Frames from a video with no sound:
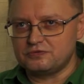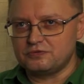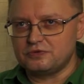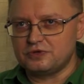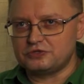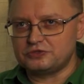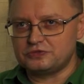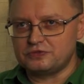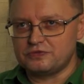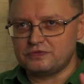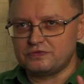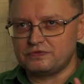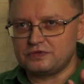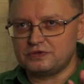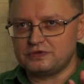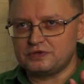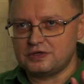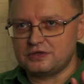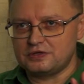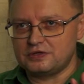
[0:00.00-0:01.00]
у каждого свои
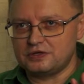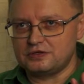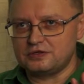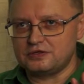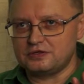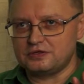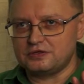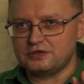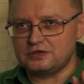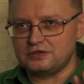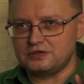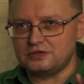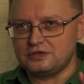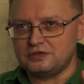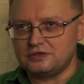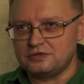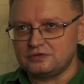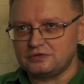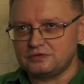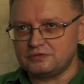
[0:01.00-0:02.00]
недостатки,
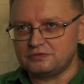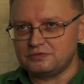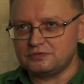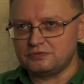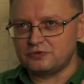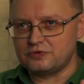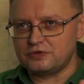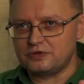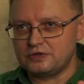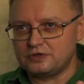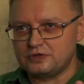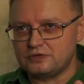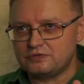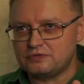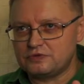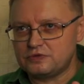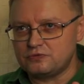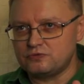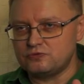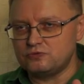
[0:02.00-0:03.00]
и после
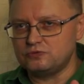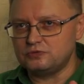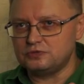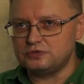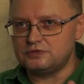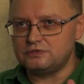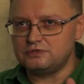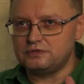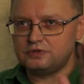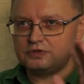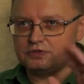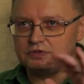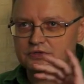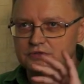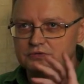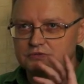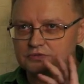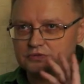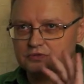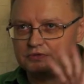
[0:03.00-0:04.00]
этого секунда, две,
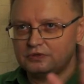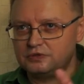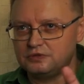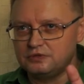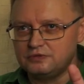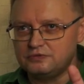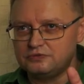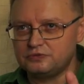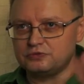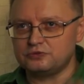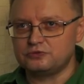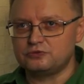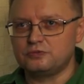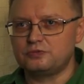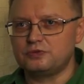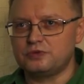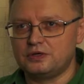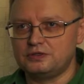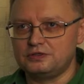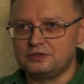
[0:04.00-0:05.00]
и все,
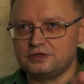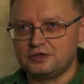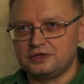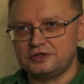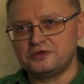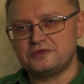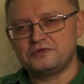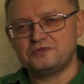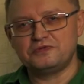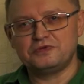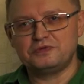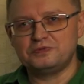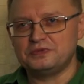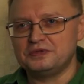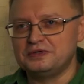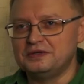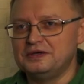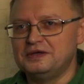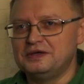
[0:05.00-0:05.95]
стоп-кадр, конец фильма.